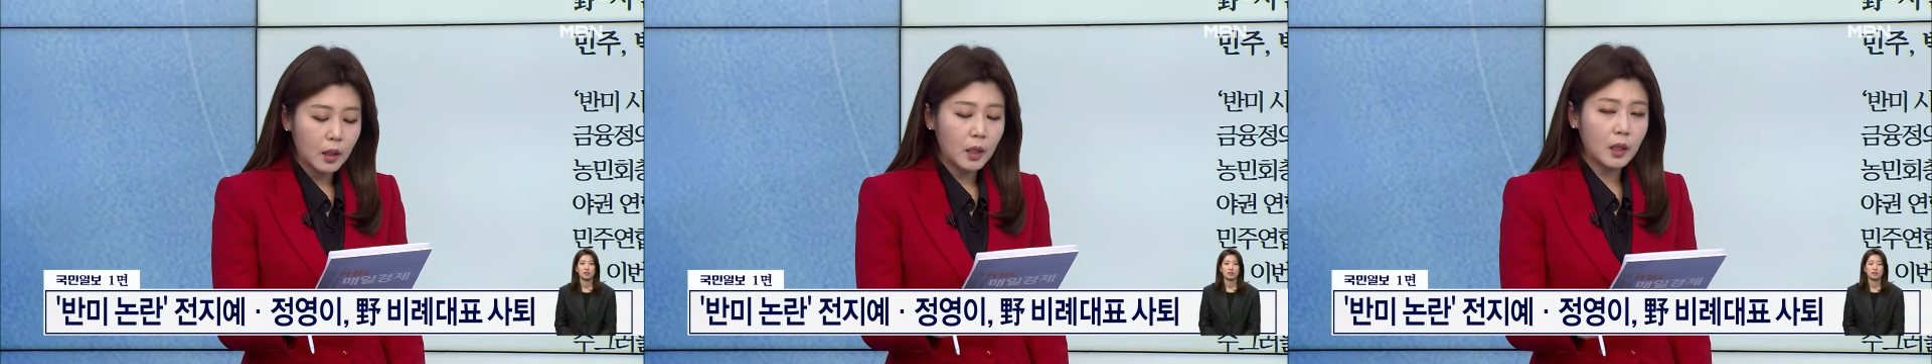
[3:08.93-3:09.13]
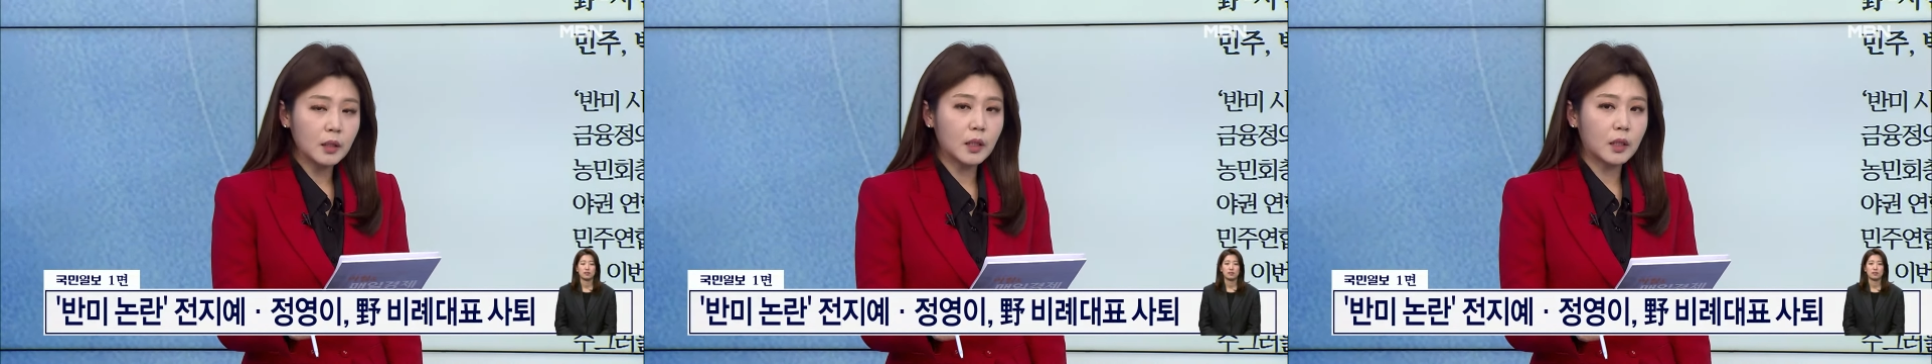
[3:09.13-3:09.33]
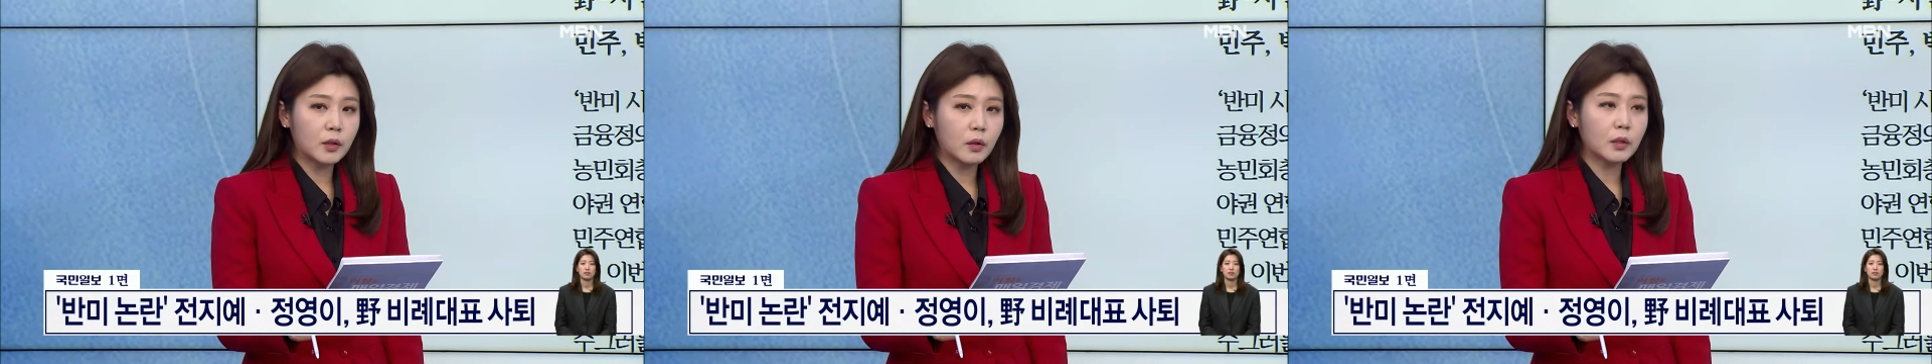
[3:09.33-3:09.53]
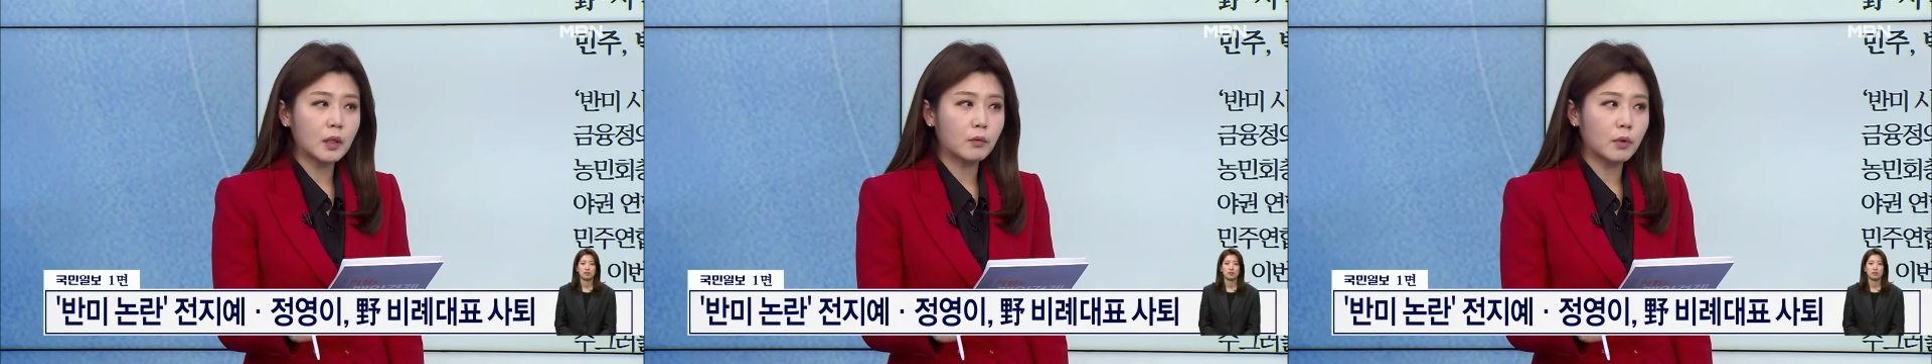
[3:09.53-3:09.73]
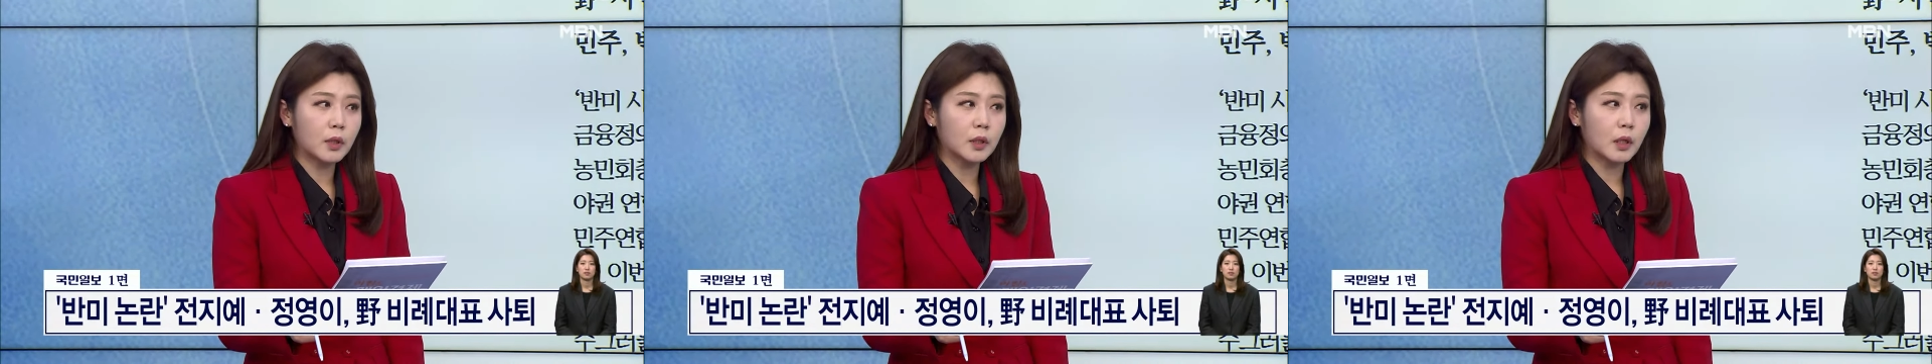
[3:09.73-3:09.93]
근데
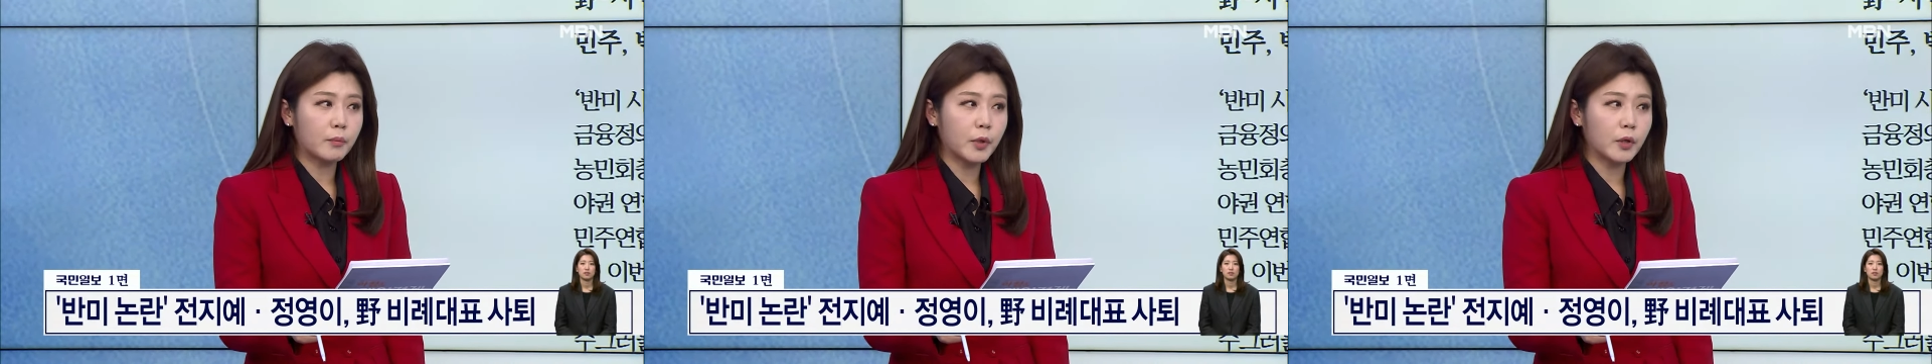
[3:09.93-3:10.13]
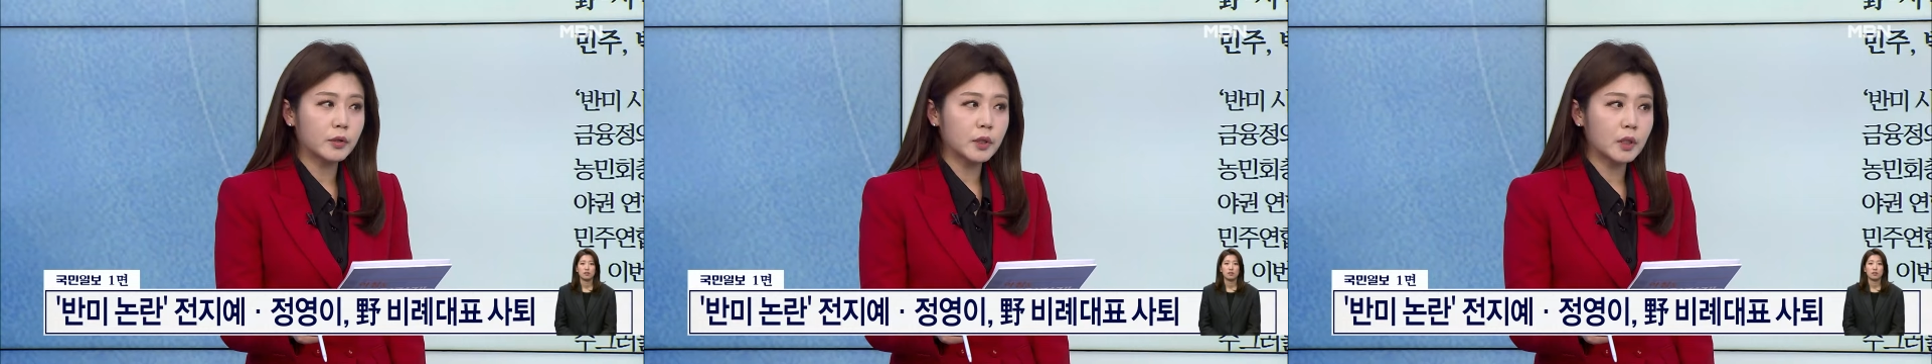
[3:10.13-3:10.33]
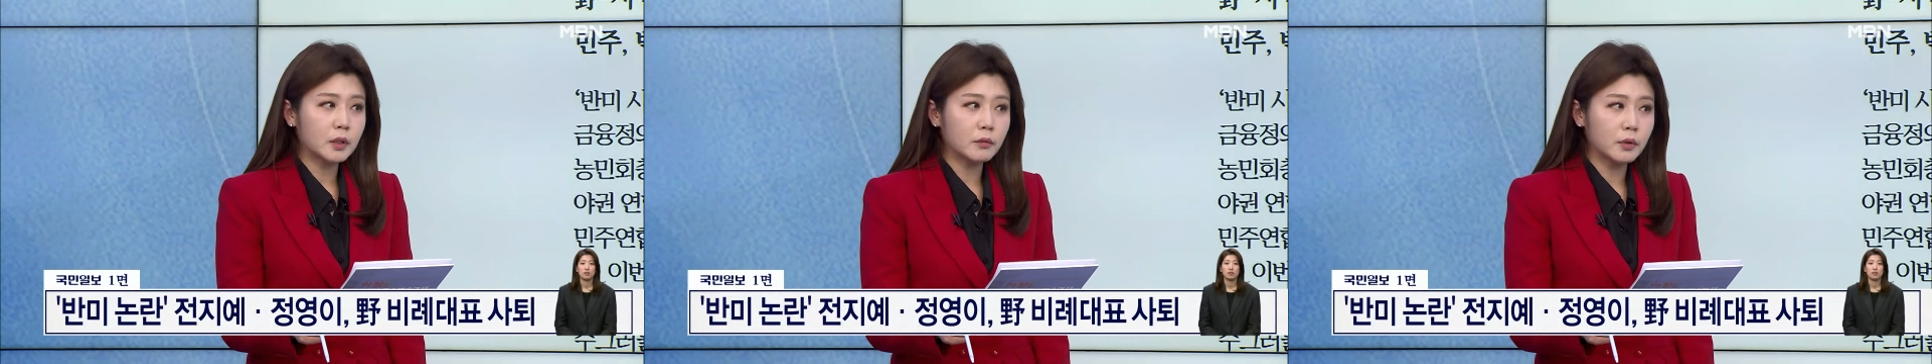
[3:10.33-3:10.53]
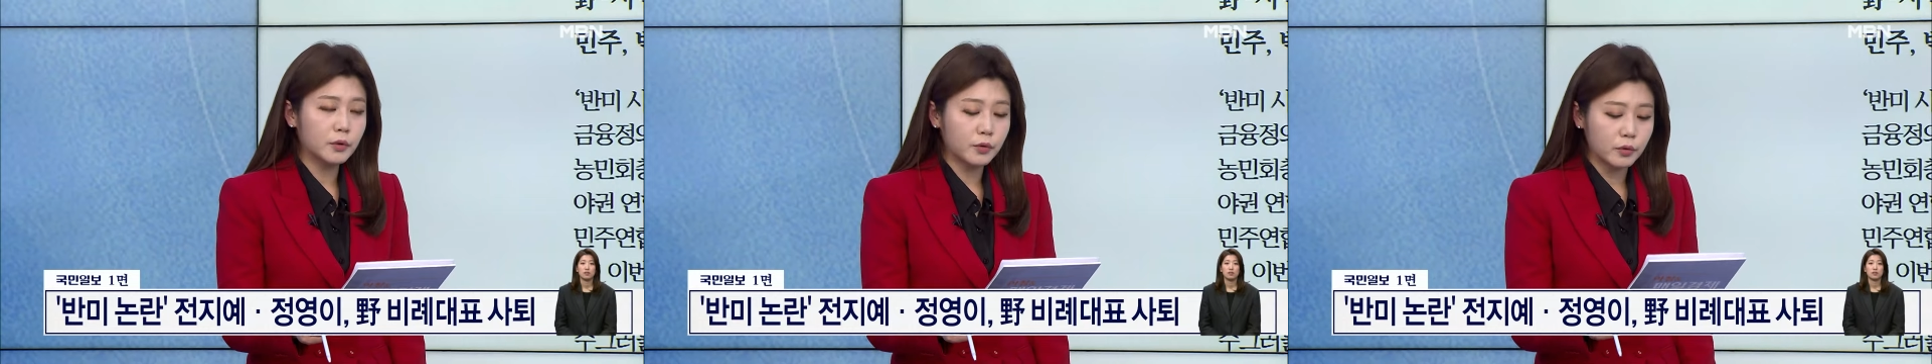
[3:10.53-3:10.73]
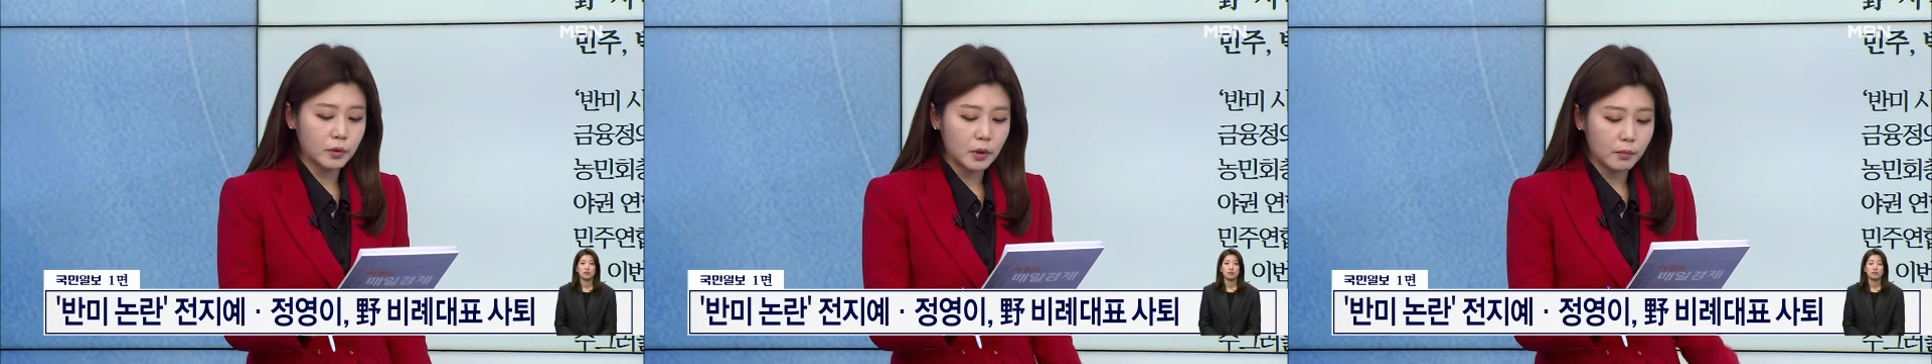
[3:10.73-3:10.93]
그렇다고 한다면 차재원
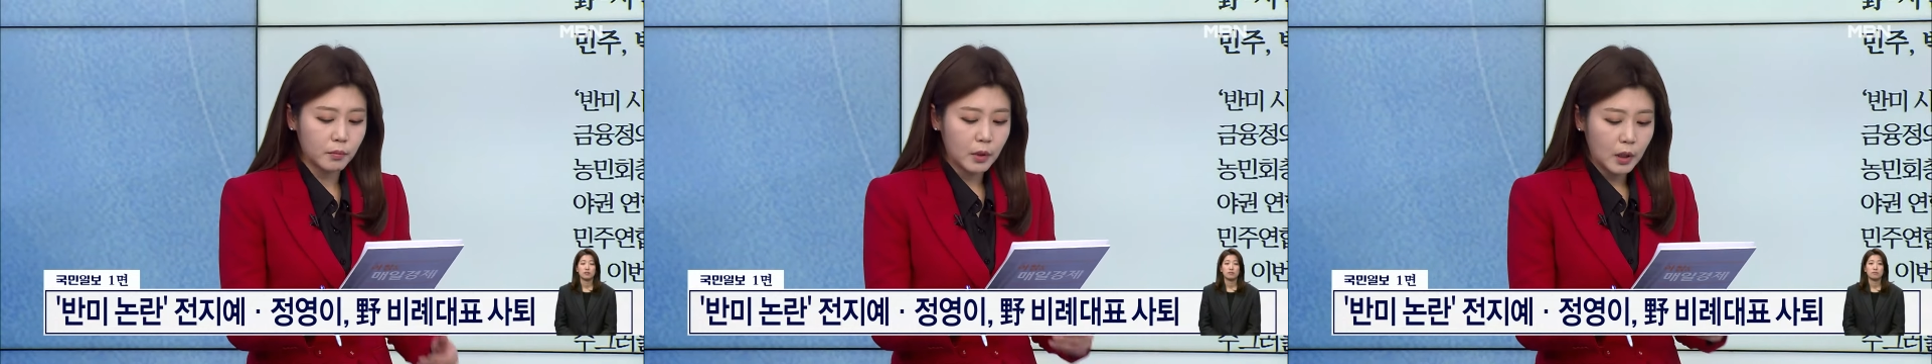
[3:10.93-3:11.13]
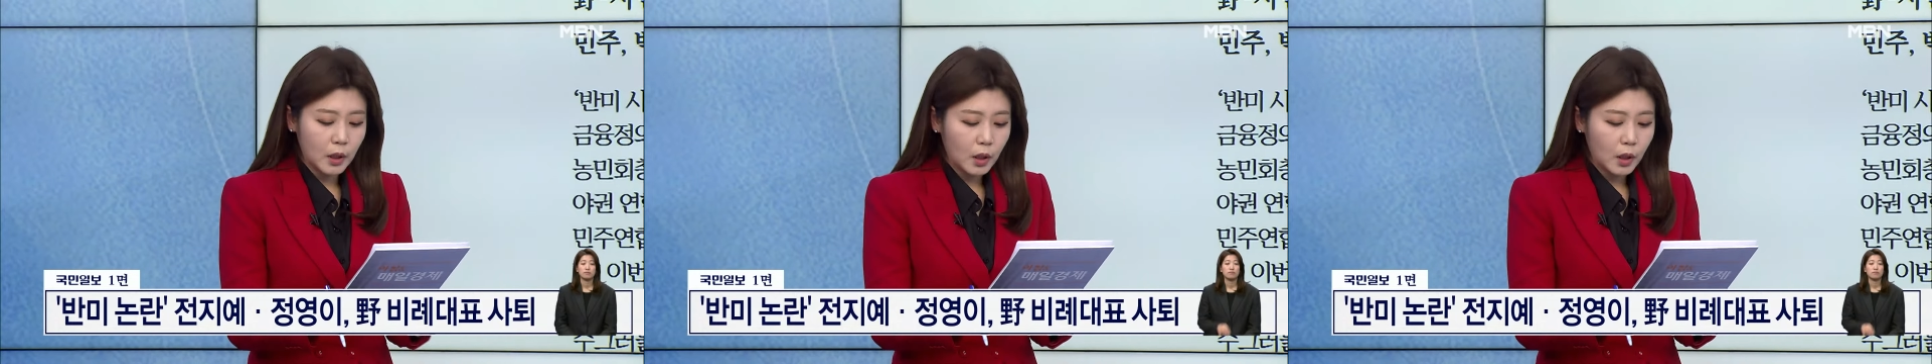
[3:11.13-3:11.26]
교수님 네.